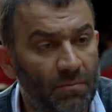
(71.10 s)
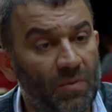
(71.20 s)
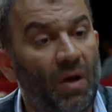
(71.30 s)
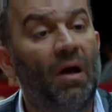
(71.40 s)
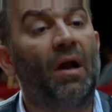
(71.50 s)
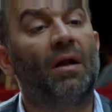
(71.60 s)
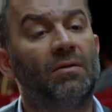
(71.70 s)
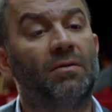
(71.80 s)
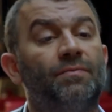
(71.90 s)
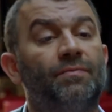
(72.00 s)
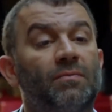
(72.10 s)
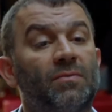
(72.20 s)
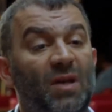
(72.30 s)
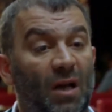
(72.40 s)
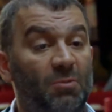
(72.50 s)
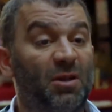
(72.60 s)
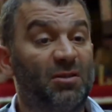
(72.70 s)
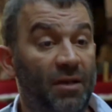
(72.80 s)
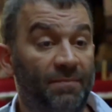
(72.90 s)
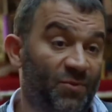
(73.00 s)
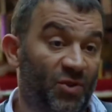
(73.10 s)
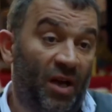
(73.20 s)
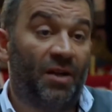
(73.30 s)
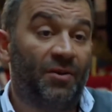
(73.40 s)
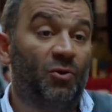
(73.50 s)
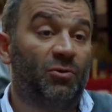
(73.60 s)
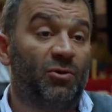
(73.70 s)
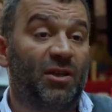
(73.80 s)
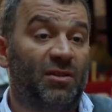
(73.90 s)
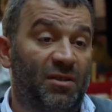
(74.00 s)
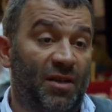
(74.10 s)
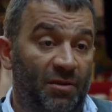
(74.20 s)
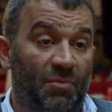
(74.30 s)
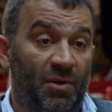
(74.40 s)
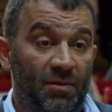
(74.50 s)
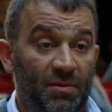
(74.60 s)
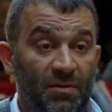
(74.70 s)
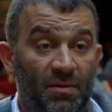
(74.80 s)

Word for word: Herhalde. Gelmezsem çenenle öldüreceksin zaten beni.